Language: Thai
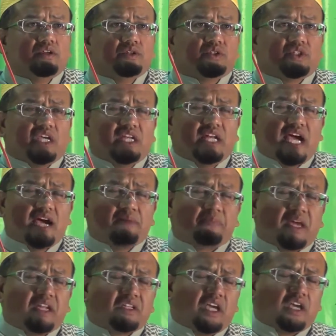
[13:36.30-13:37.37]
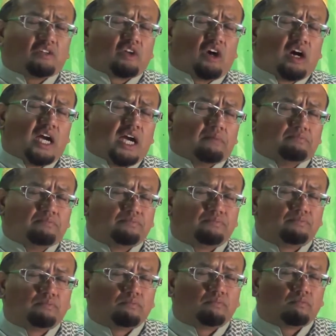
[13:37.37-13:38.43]
ซีนาเป็นที่ต้องห้าม
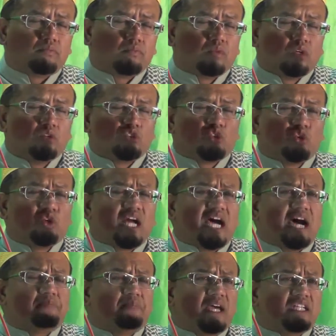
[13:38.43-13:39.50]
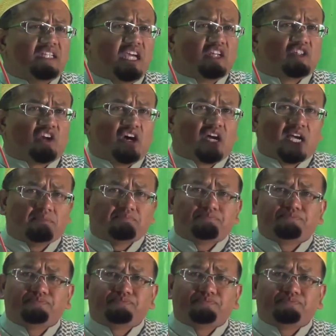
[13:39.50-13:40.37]
สุราเป็นที่ต้องห้าม